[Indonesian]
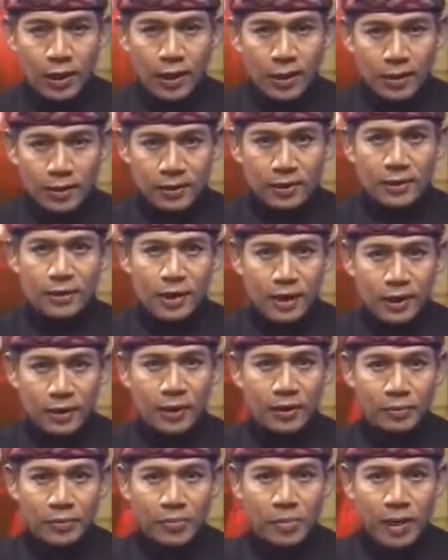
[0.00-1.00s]
Hal inilah
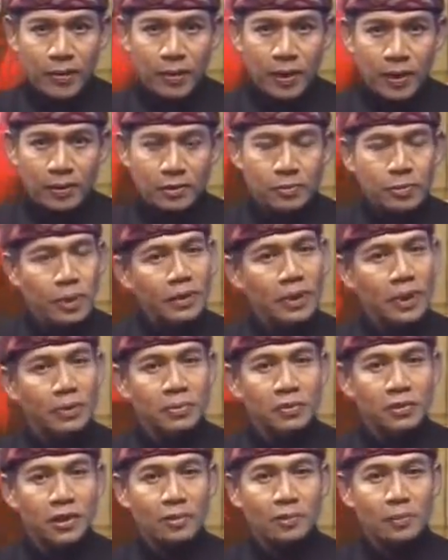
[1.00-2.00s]
yang menyebabkan
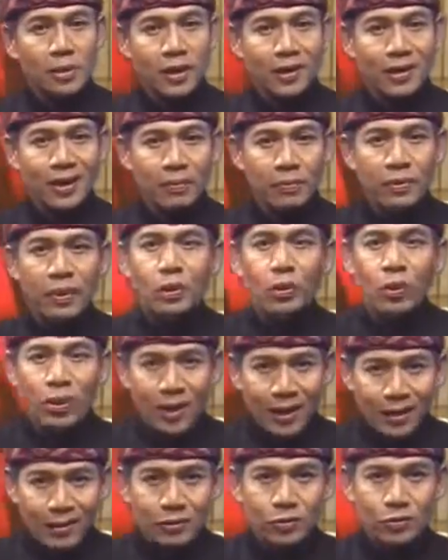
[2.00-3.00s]
sebagian besar pedagang
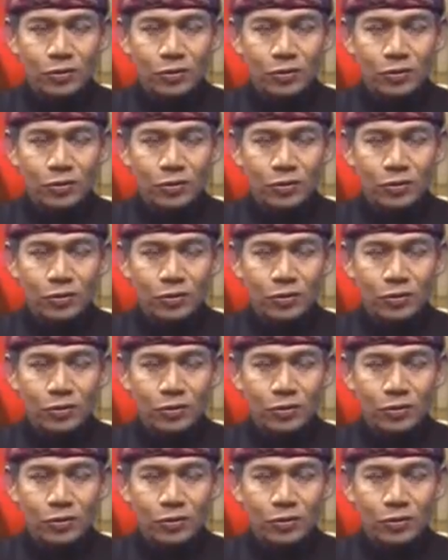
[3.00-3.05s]
menolak